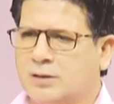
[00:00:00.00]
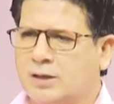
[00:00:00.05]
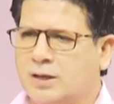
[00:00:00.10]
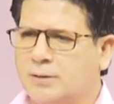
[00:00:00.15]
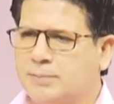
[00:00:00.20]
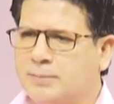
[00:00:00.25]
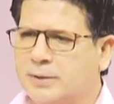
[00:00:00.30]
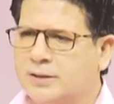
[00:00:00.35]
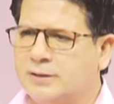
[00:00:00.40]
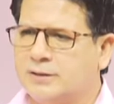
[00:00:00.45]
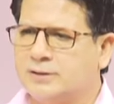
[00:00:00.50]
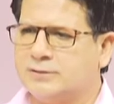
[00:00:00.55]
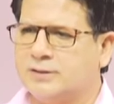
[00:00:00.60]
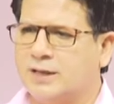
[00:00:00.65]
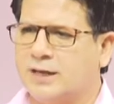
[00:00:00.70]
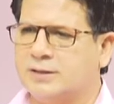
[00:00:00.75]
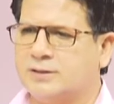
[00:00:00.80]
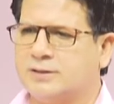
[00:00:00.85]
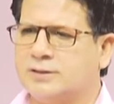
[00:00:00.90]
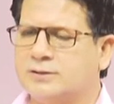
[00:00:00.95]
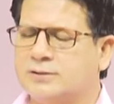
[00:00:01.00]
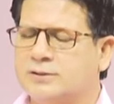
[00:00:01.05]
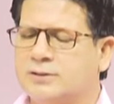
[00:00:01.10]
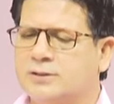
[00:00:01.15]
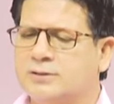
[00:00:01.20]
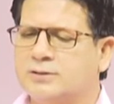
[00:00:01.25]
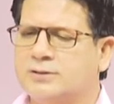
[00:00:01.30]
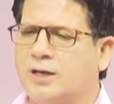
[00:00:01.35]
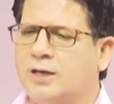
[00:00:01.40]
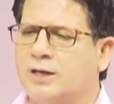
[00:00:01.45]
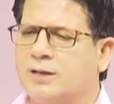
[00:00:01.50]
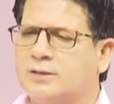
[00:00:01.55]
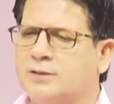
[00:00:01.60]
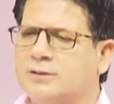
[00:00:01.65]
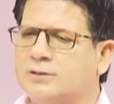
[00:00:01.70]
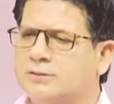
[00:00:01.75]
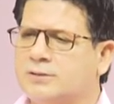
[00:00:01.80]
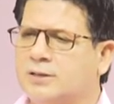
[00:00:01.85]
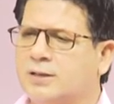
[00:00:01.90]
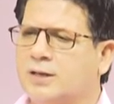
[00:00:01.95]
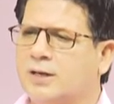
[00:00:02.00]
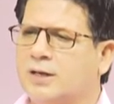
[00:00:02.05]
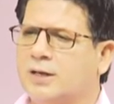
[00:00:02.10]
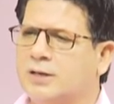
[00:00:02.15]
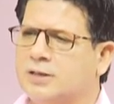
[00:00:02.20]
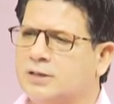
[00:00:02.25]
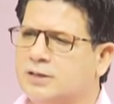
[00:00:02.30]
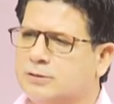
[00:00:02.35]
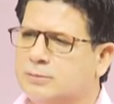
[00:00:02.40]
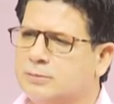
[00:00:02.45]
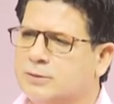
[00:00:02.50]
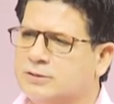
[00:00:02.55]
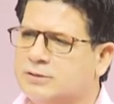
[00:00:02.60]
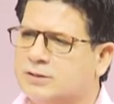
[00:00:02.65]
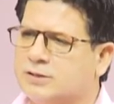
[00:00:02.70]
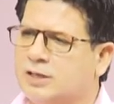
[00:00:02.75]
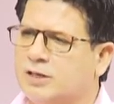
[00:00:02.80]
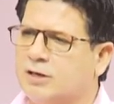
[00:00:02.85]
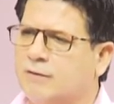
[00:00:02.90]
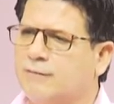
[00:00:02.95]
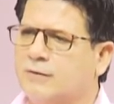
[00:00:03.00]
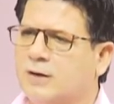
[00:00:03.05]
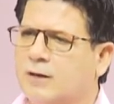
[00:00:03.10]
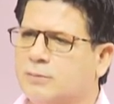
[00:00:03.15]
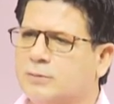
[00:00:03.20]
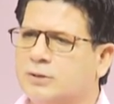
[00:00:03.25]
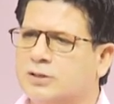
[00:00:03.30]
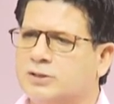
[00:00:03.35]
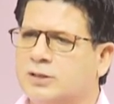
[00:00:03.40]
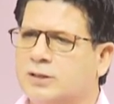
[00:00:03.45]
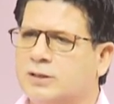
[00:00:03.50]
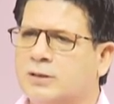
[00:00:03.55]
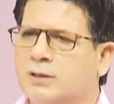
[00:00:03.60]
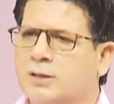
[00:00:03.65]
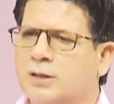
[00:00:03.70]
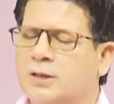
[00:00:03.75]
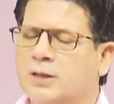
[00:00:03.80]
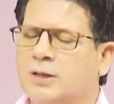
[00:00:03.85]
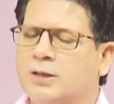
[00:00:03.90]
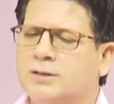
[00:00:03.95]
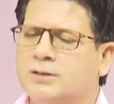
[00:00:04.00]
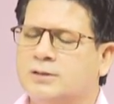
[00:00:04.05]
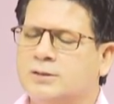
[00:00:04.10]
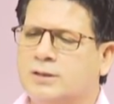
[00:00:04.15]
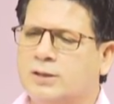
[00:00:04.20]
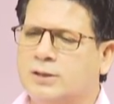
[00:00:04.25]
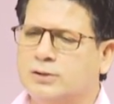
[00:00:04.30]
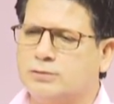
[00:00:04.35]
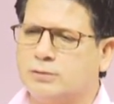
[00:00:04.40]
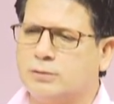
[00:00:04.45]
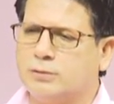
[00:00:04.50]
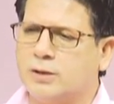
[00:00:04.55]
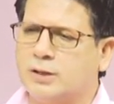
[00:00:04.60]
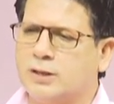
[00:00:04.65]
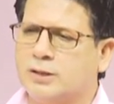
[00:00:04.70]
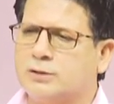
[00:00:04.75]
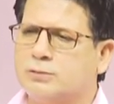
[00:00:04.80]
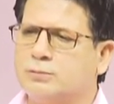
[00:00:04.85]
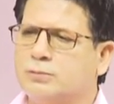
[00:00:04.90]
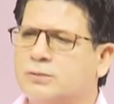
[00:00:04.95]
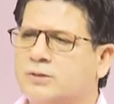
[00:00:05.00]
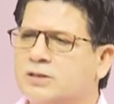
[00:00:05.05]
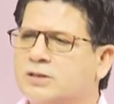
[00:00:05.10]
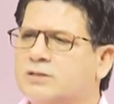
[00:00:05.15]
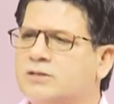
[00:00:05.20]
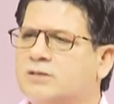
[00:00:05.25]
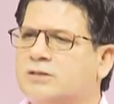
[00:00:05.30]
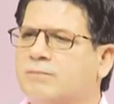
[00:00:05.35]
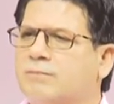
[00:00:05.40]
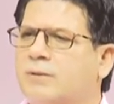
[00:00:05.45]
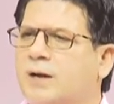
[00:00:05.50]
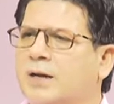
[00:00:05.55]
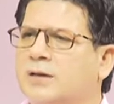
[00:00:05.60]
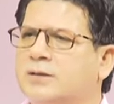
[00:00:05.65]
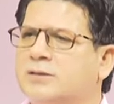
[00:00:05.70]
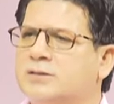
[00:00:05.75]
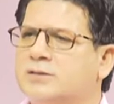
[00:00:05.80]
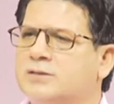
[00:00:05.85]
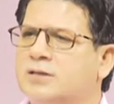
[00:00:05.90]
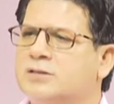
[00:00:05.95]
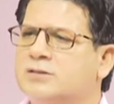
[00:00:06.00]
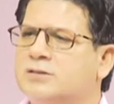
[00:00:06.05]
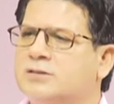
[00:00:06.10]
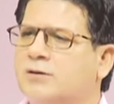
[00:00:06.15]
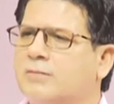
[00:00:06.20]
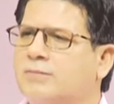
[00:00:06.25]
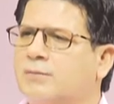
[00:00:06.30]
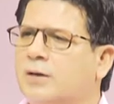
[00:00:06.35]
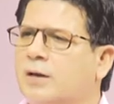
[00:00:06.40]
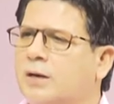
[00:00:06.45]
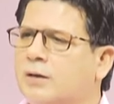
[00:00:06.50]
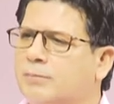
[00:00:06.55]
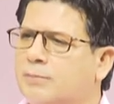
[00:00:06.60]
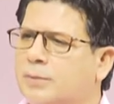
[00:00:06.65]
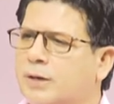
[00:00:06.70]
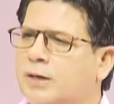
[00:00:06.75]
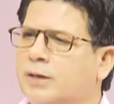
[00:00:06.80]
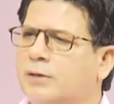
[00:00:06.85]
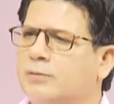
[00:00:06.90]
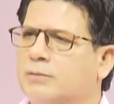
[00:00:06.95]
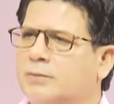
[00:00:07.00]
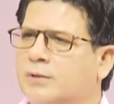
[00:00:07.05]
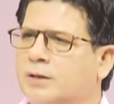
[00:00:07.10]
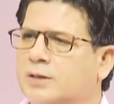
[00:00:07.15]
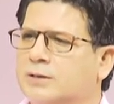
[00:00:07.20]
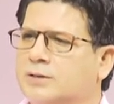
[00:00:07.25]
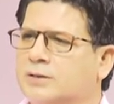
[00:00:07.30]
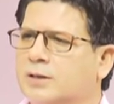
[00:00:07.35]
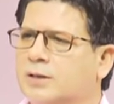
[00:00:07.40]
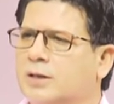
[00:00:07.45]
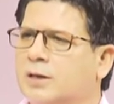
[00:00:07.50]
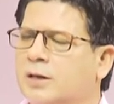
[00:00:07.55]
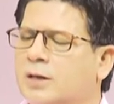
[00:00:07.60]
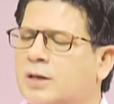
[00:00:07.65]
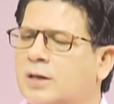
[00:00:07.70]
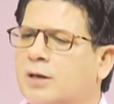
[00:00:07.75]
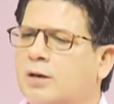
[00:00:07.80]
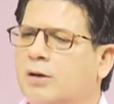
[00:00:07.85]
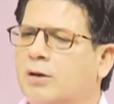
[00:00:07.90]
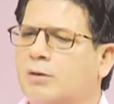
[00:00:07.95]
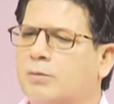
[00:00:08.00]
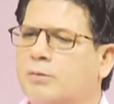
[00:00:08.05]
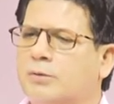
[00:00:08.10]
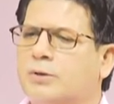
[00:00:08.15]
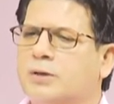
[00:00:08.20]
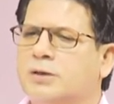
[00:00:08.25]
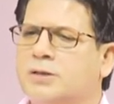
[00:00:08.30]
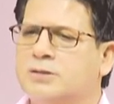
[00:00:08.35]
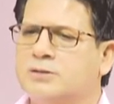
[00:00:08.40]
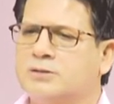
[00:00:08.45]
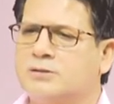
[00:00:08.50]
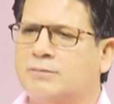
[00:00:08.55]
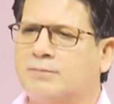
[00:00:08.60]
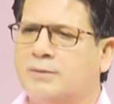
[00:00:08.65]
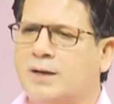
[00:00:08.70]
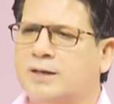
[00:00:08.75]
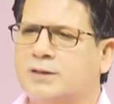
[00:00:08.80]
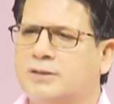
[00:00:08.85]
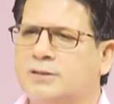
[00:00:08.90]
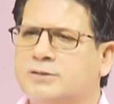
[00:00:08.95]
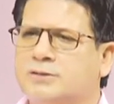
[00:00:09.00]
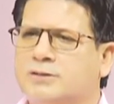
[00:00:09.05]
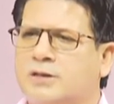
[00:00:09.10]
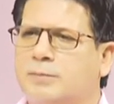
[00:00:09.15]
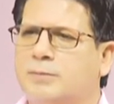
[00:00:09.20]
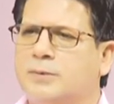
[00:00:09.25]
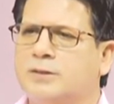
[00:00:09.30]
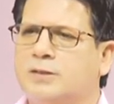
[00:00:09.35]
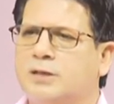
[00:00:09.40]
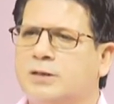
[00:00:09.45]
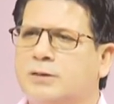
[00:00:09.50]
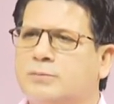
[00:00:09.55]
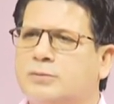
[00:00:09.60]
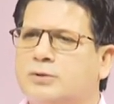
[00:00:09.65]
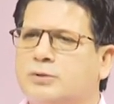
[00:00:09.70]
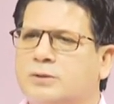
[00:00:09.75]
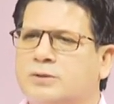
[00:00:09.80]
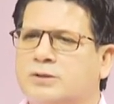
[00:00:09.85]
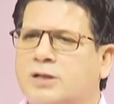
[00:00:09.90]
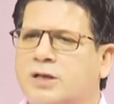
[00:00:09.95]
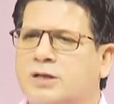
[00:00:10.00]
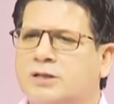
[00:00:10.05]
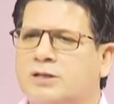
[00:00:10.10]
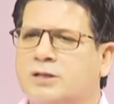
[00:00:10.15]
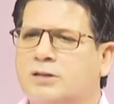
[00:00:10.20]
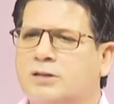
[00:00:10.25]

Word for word: एपेंडिसाइटिस जहाँ टिस लगा इट मीन्स कि इन्फ्लेमेशन ये जो एक्यूट इंसिफ्लाइटिस इंसेफ्लॉन ब्रेन को कहते हैं और इंसिफ्लाइटिस का मतलब ये होता है कि